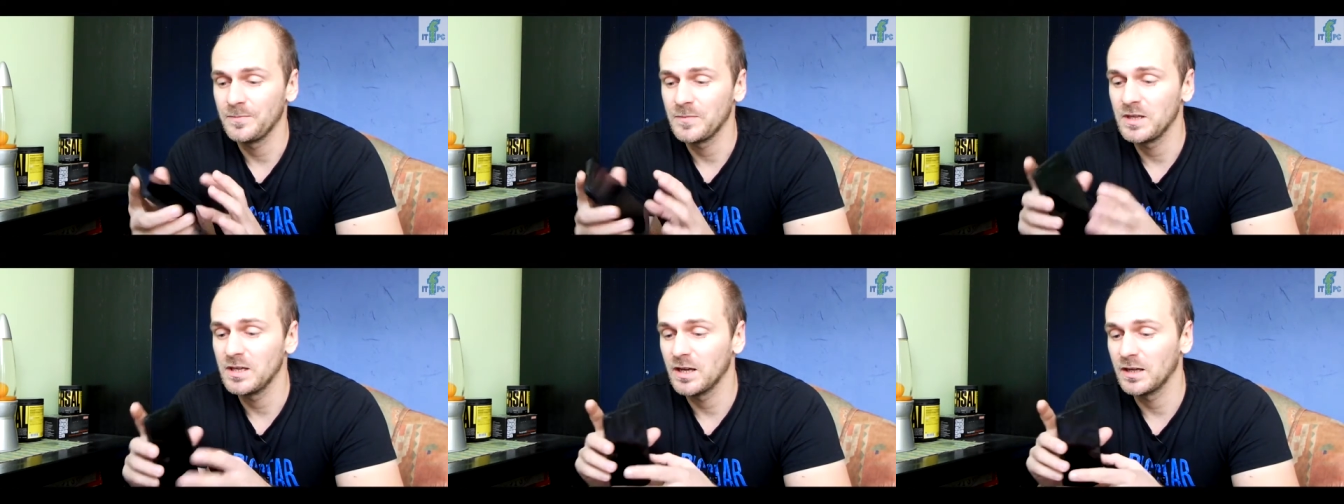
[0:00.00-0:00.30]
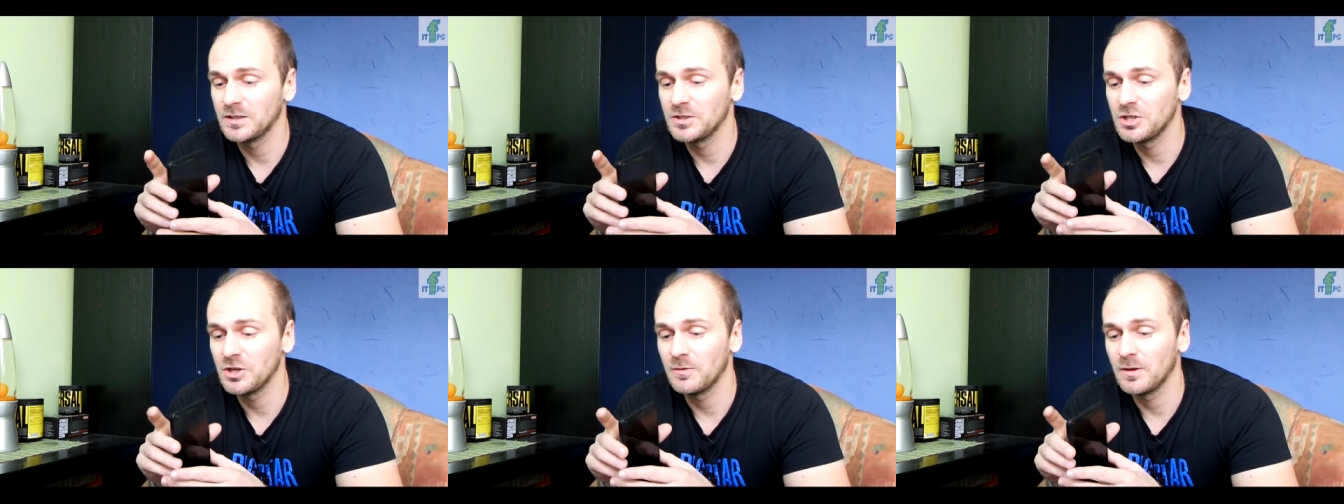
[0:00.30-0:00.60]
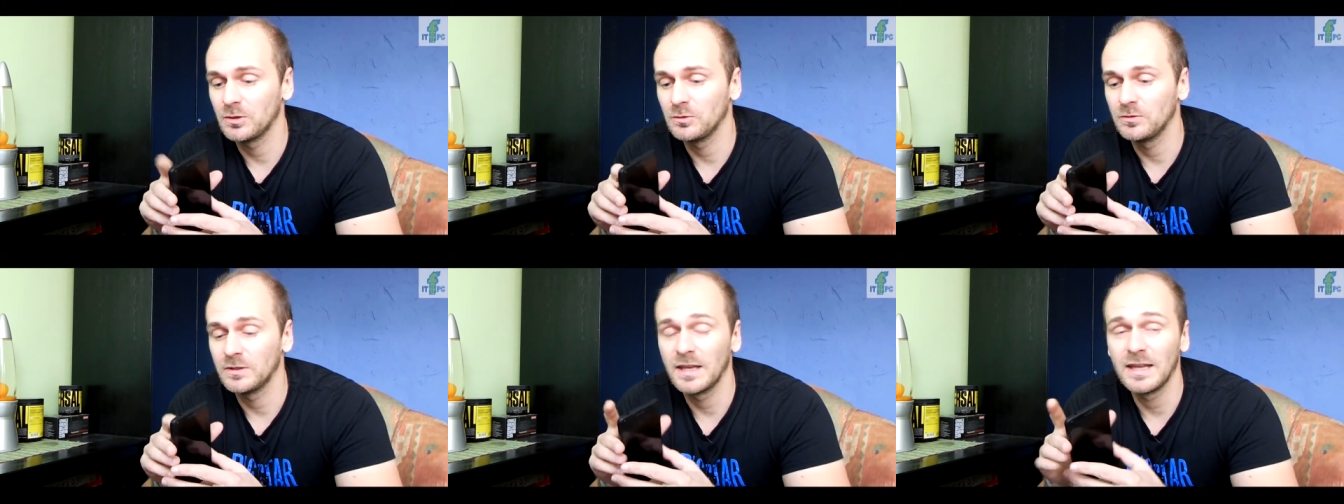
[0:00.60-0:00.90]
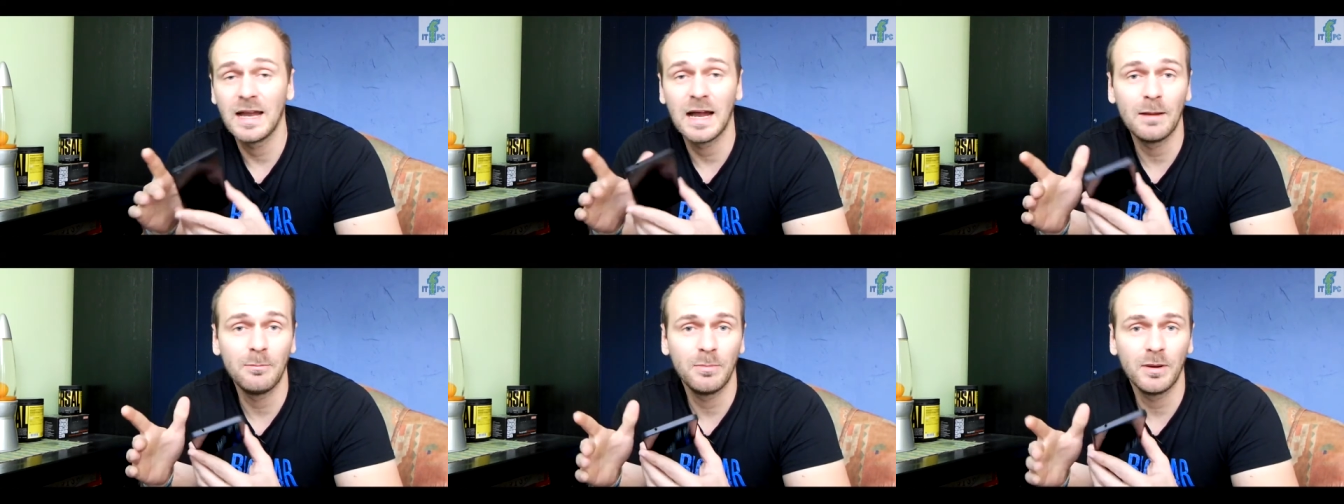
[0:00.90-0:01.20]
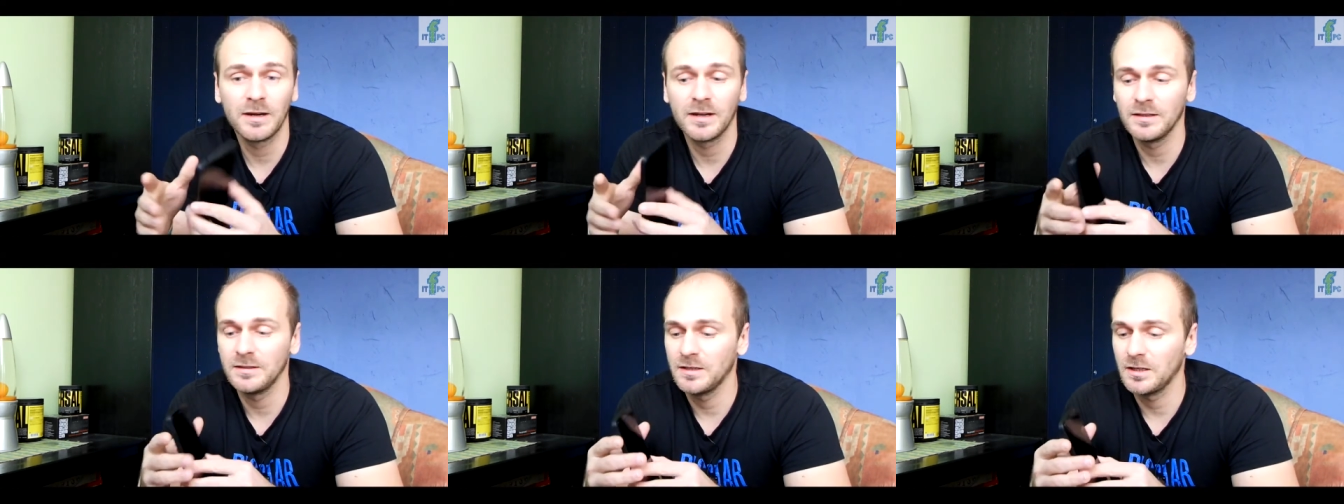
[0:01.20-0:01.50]
jak działa tutaj
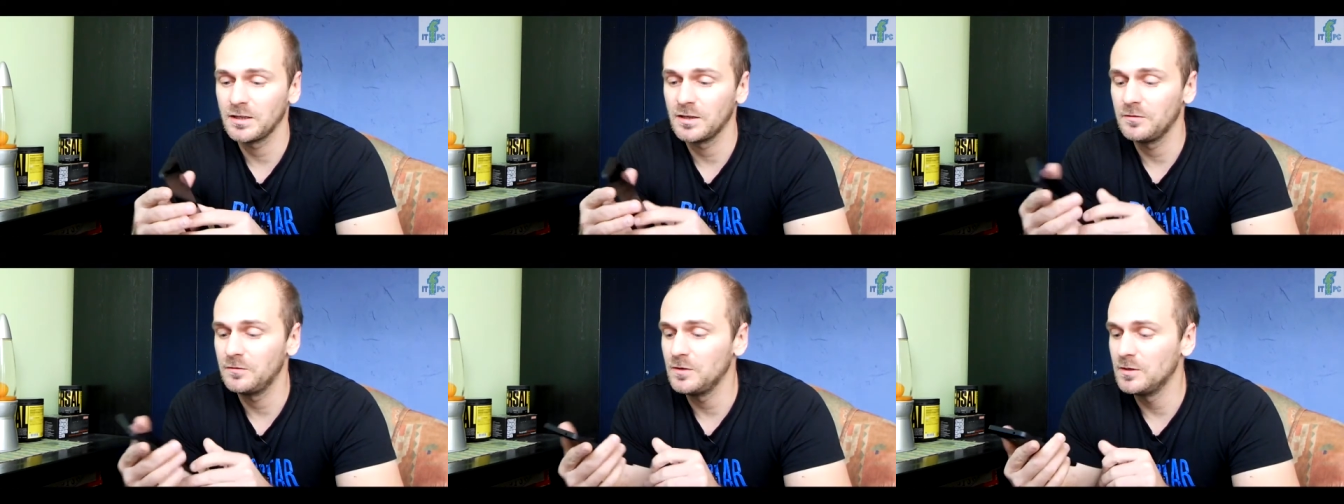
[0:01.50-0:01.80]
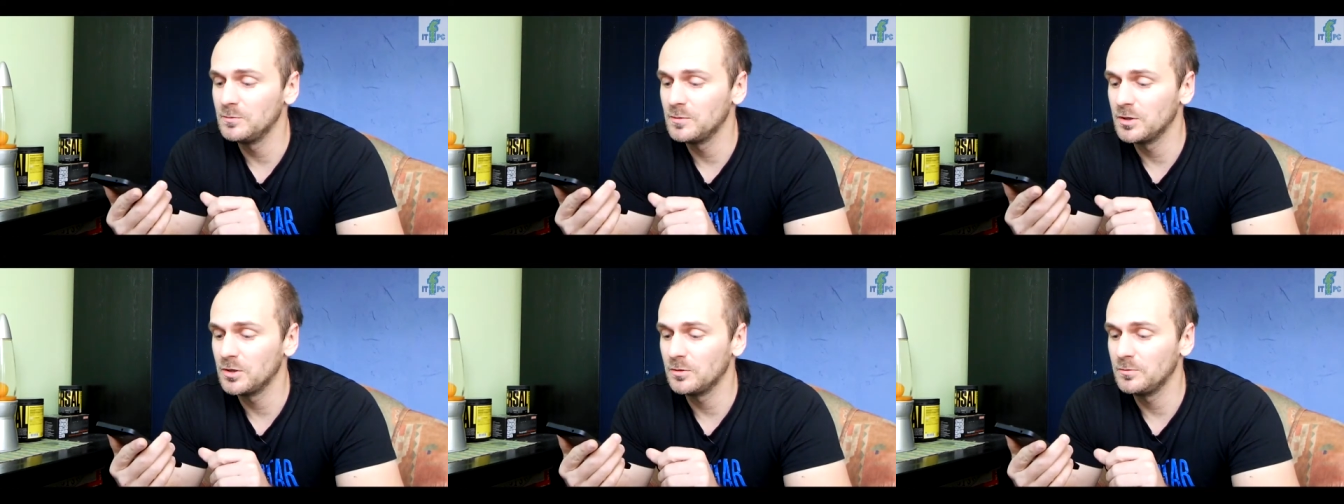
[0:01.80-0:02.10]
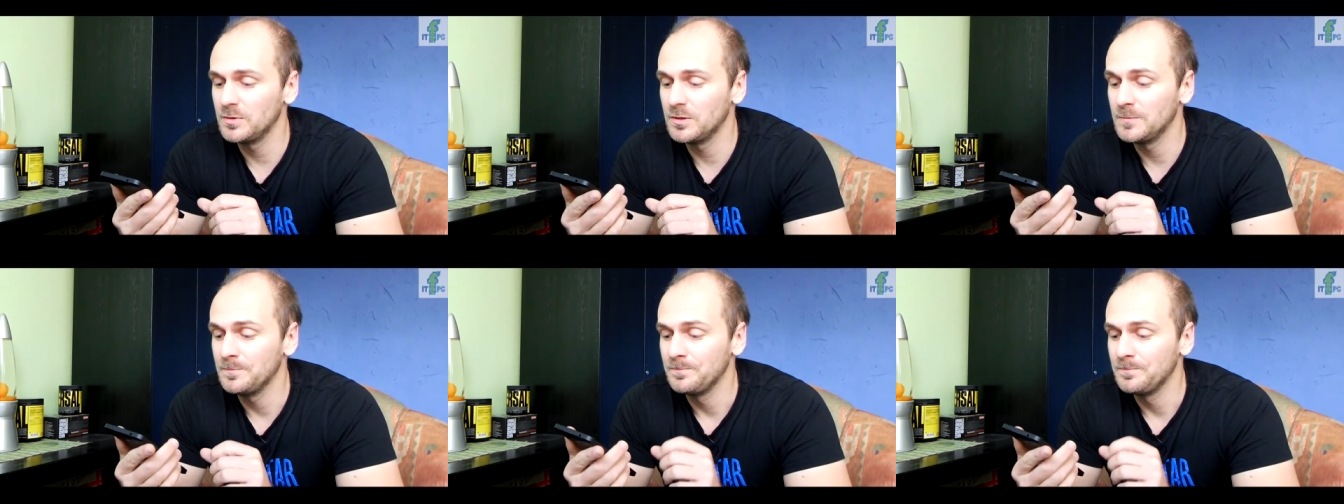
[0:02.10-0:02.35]
aparat, jakie filmy robi,